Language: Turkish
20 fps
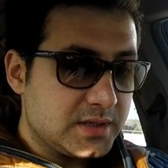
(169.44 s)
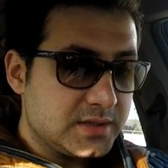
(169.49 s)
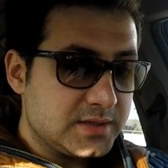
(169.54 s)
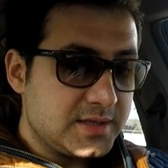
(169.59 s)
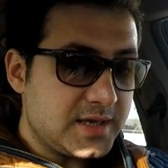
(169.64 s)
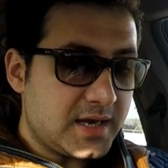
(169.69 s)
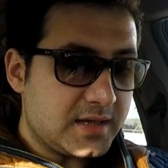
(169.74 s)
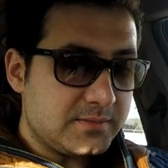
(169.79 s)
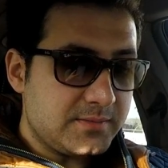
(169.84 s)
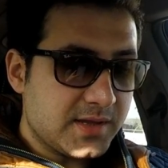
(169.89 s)

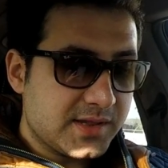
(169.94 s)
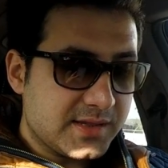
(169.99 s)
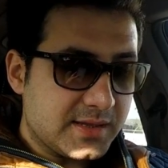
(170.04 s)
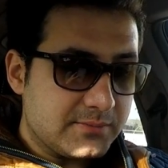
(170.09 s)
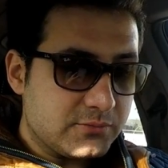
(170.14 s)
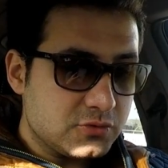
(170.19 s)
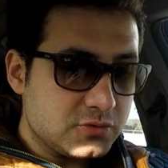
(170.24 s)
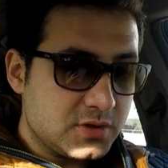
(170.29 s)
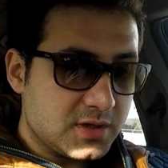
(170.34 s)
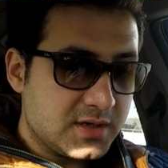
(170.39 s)
Yani
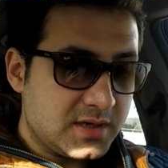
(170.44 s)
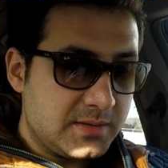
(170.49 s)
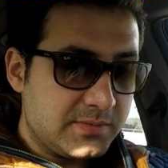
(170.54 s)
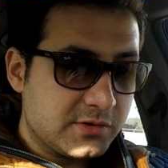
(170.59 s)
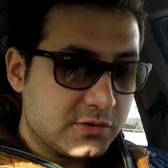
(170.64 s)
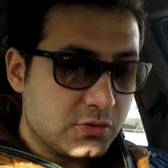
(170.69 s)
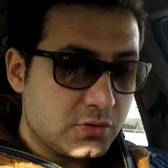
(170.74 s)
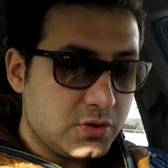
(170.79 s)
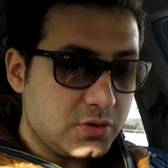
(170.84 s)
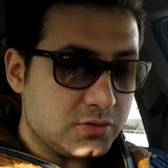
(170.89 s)
mesela bunların
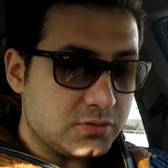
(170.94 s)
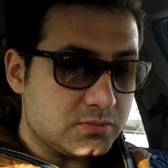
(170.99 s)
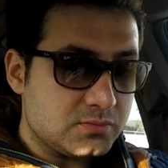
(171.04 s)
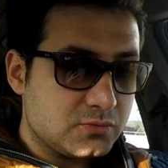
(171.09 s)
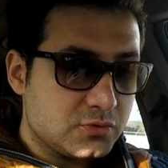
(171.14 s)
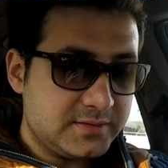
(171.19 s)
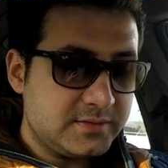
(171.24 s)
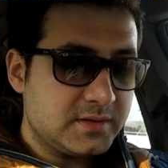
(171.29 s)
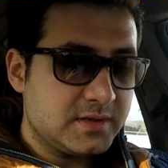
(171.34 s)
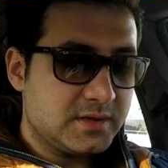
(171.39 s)
hepsi oyun.
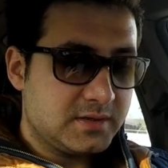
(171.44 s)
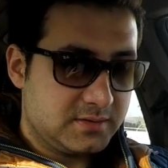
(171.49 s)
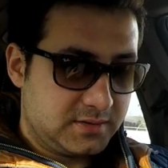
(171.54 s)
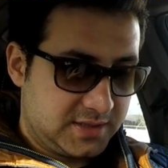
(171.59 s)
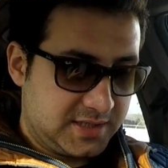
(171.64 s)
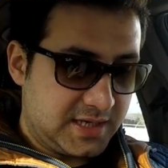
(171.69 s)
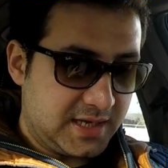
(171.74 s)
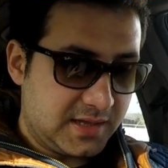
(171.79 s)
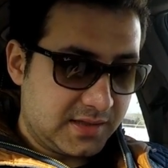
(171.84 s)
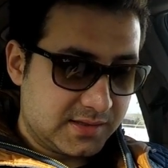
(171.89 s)

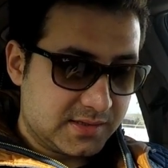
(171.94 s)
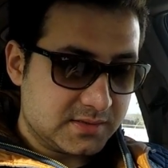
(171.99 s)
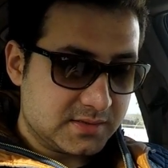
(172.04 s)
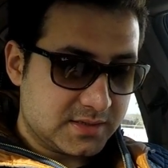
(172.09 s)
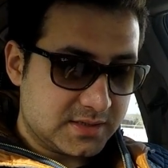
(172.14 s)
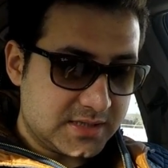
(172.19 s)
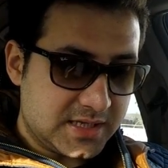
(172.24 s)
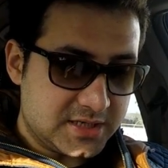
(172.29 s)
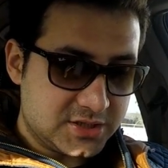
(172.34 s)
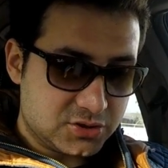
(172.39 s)
Castle
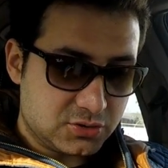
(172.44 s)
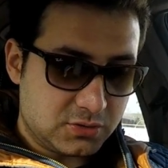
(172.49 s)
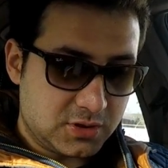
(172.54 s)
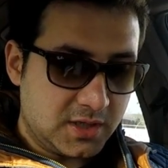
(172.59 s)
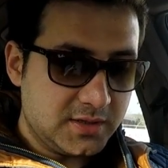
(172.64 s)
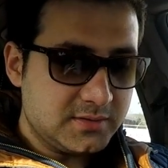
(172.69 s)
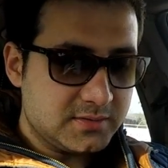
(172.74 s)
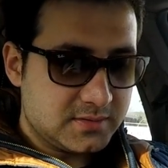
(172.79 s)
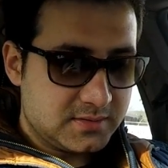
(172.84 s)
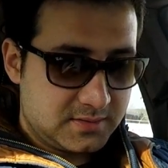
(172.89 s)
Clash
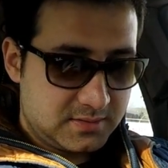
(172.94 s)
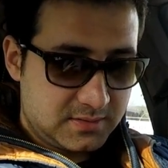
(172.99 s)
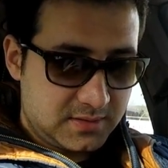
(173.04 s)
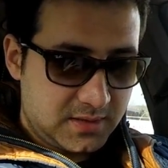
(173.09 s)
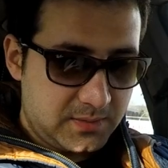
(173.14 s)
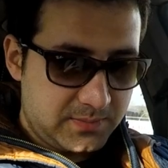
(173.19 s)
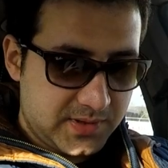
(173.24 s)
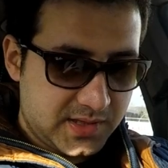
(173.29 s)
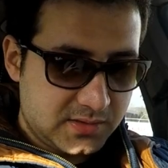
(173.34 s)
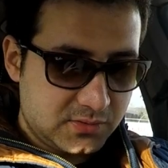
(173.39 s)
olan
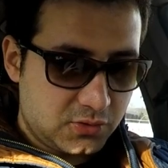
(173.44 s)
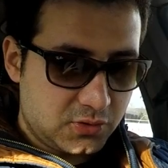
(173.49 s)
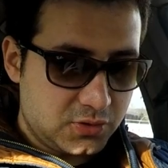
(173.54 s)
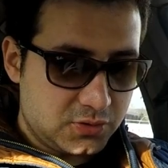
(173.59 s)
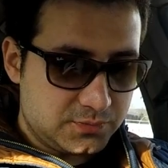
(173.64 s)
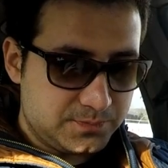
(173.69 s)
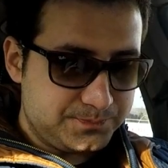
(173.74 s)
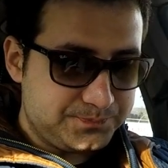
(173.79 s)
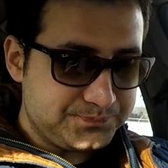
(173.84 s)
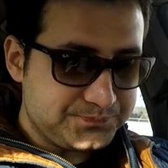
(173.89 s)
hepsi
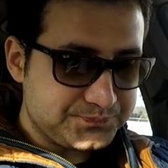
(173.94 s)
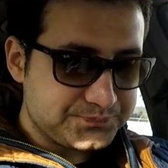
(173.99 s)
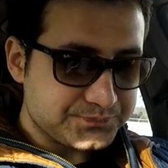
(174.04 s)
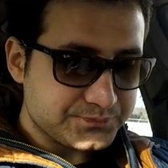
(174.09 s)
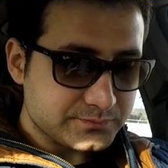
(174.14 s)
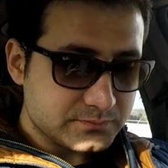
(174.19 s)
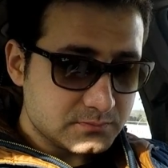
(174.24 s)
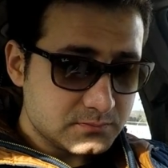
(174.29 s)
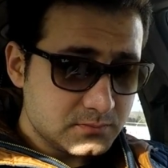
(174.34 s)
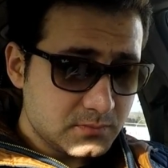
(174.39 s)
oyun.
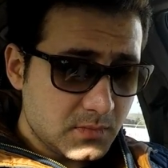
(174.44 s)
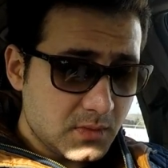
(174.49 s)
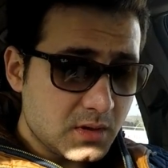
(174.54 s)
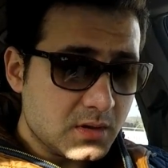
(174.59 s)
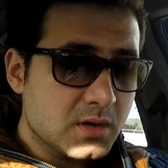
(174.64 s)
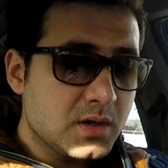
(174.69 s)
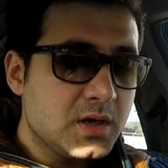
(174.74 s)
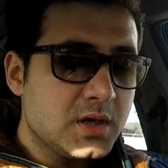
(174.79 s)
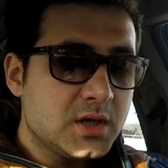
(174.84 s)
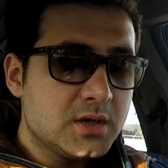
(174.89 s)

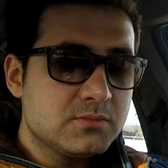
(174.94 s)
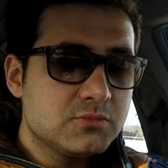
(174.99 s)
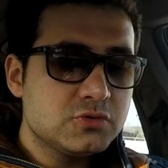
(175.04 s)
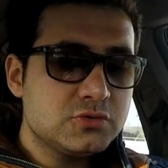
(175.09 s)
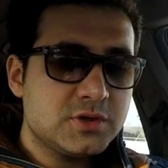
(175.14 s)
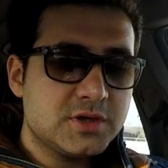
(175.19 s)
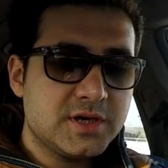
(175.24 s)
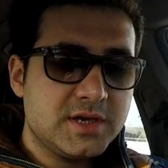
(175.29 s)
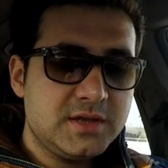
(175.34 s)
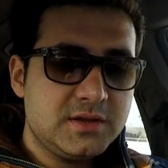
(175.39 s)

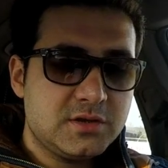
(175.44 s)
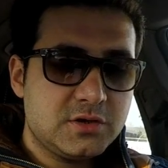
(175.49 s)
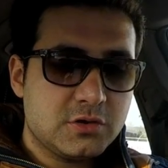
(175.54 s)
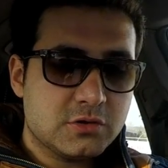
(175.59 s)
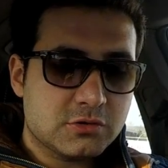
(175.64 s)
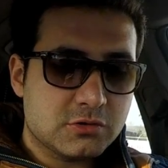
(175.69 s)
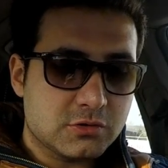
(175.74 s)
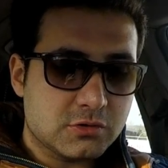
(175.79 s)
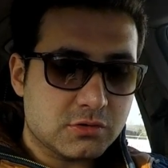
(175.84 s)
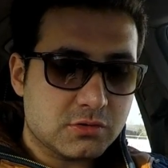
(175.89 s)
Bunları
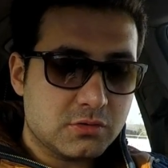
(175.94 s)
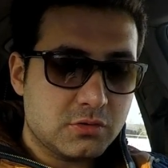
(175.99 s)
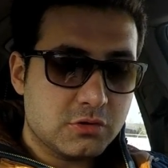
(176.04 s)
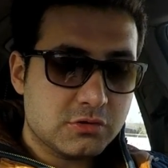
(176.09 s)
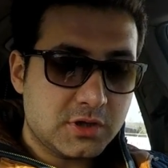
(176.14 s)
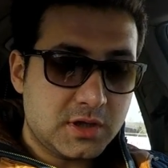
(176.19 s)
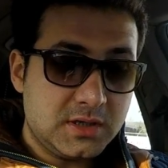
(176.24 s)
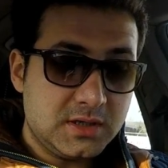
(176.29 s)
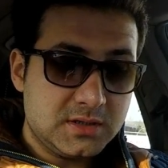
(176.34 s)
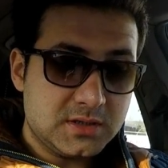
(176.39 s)
indiriyorsunuz.
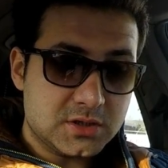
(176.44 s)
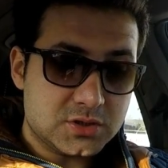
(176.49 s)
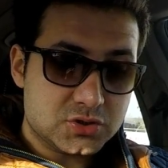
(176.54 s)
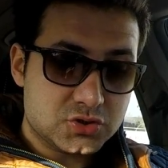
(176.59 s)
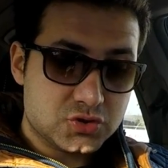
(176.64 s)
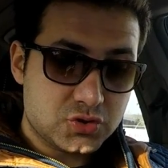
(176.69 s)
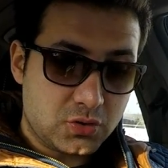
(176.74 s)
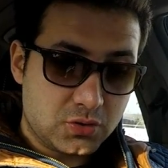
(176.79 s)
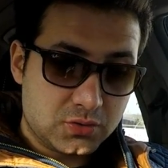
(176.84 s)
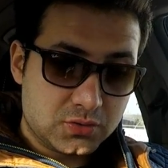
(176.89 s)
Özellikle
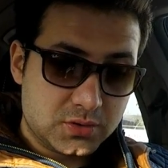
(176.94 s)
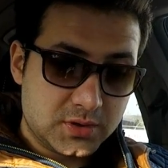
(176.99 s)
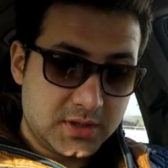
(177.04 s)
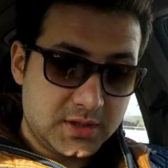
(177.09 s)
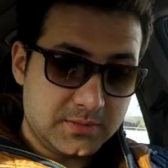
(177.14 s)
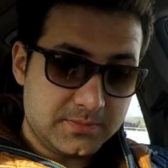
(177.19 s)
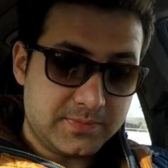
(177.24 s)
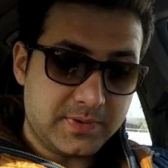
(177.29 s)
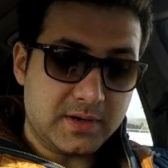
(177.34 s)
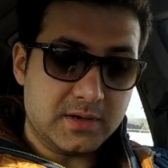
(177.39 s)
çok
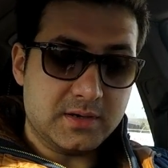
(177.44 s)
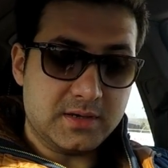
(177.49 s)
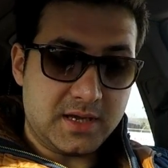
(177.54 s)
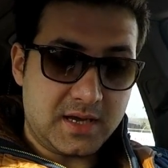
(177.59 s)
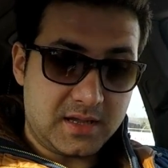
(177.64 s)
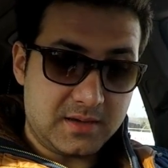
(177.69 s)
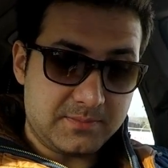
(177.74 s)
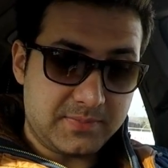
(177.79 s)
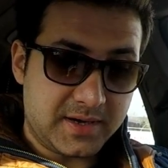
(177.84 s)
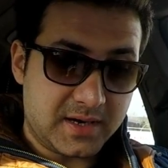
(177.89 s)
iyi
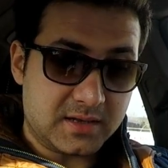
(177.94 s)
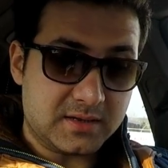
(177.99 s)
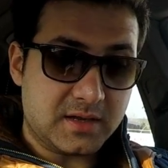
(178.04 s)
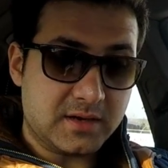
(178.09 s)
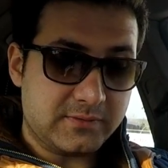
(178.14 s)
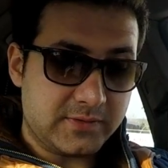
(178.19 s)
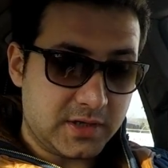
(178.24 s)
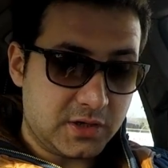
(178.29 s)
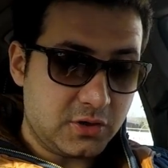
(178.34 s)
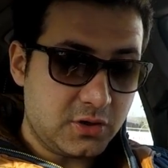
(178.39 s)
yani
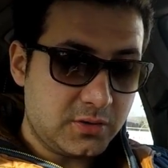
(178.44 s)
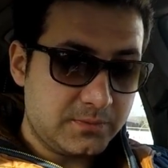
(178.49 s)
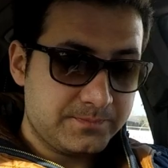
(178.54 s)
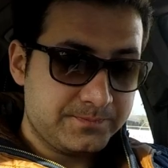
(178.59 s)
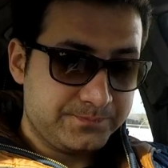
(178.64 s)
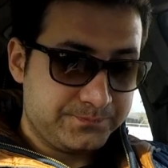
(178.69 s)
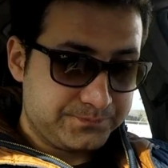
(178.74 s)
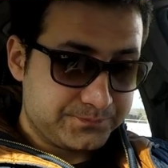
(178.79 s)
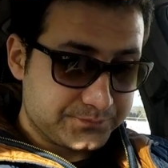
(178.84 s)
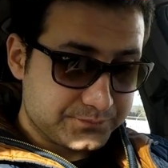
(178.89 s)
paralar veriyor.
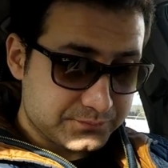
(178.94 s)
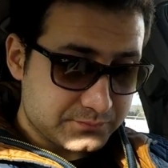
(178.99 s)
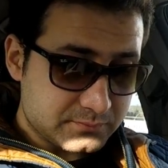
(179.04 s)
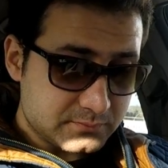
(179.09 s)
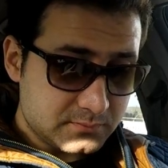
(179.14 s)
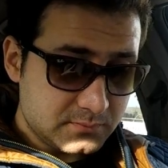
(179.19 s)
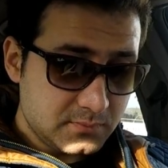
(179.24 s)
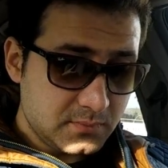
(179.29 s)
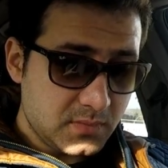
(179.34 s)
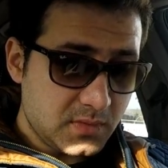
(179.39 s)

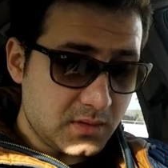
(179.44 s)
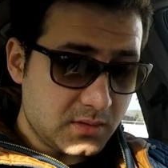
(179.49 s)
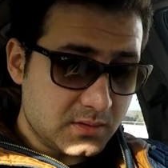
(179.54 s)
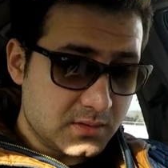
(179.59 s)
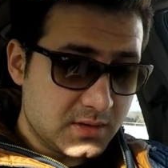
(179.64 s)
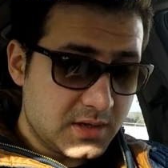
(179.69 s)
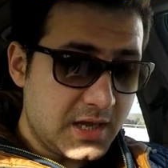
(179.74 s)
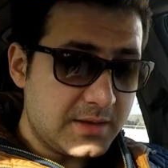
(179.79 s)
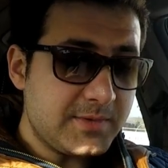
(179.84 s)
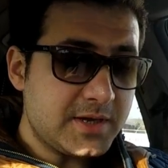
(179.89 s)

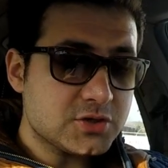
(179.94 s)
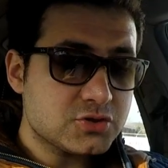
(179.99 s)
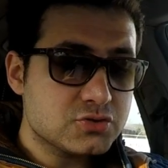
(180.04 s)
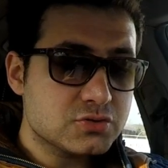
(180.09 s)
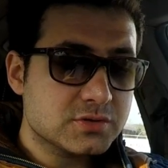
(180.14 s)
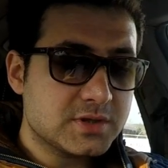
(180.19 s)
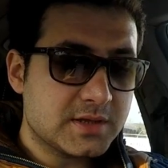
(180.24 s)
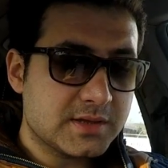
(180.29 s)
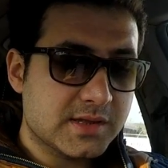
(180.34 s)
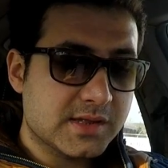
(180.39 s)
Hemen
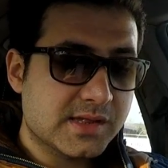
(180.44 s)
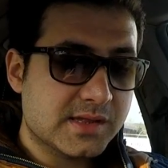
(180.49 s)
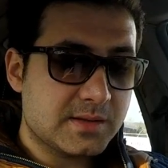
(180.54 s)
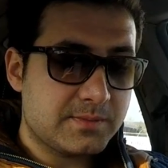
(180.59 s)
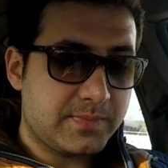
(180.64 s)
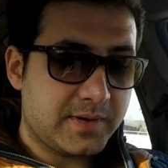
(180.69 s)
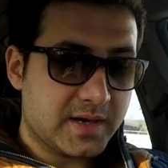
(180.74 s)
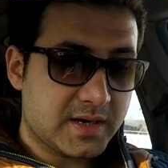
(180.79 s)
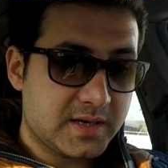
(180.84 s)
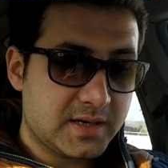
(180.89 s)
şuradan size
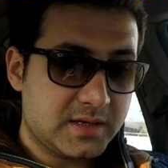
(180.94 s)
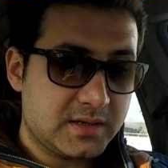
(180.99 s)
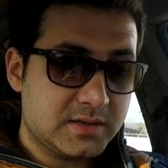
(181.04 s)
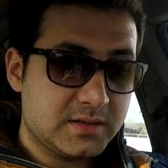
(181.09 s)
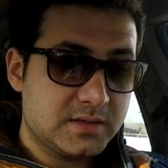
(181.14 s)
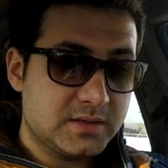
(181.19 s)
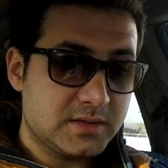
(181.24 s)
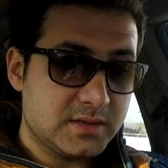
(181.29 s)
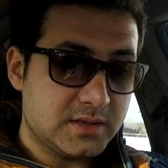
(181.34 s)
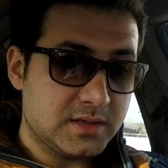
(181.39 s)
para
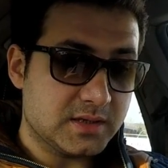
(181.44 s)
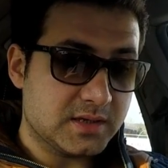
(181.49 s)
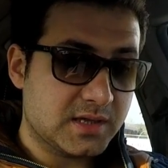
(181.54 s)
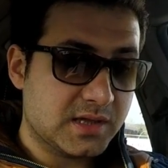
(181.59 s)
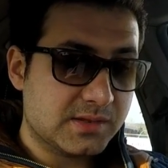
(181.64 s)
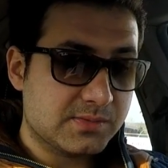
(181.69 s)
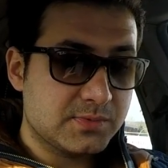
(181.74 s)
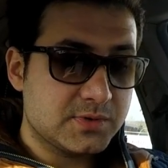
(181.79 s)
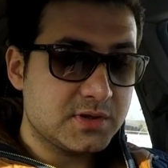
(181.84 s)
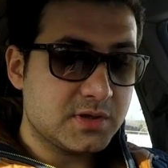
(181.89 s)
e,
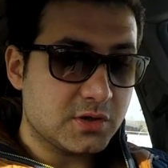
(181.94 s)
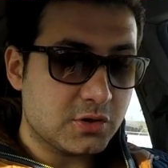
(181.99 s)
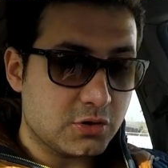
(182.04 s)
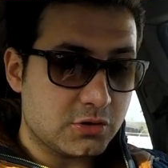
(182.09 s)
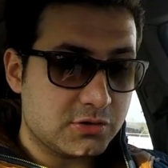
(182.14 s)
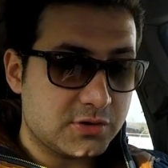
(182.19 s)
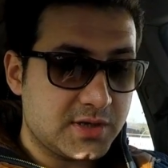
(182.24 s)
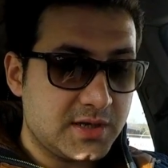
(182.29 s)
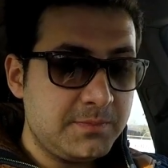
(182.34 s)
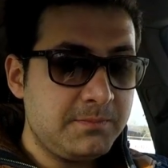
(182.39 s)
kısmını da
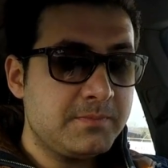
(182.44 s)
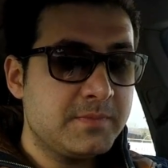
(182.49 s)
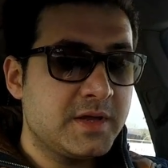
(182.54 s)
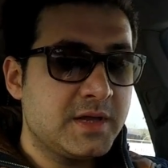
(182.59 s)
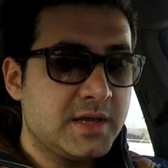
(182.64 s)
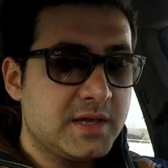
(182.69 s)
göstereyim.